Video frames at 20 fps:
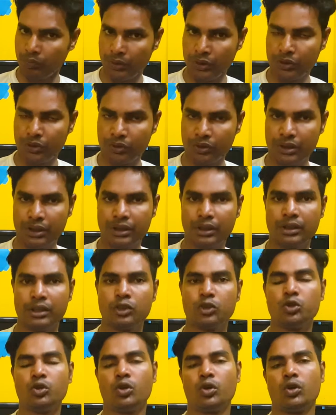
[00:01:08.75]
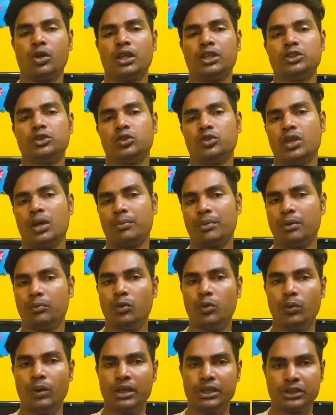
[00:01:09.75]
ভিডিওটি শুরু করার জন্য আমরা
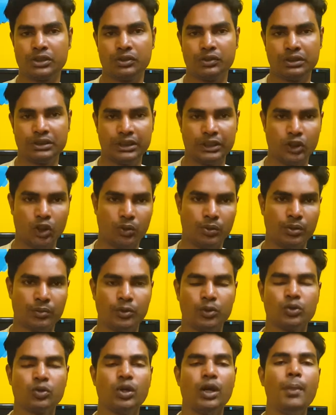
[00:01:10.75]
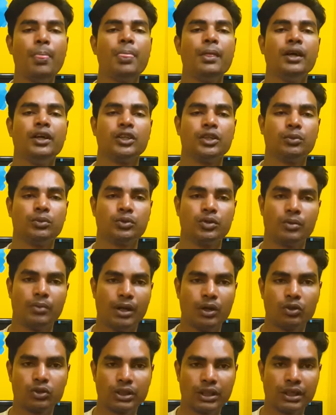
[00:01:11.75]
মোবাইল স্ক্রিনে যেতে হবে বন্ধুরা তো বন্ধুরা
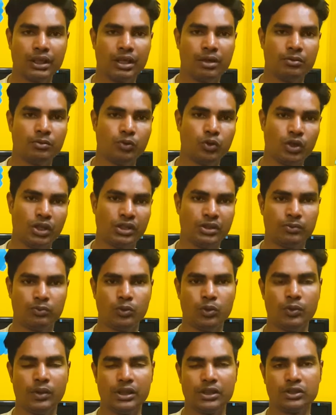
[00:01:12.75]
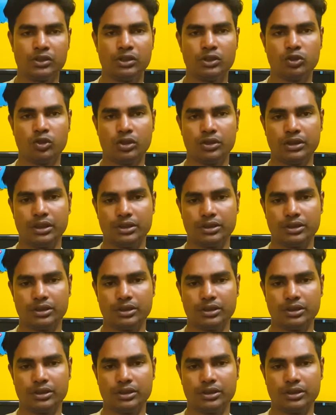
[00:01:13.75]
ভালো থাকেন আমি মোবাইল স্ক্রিনে চলে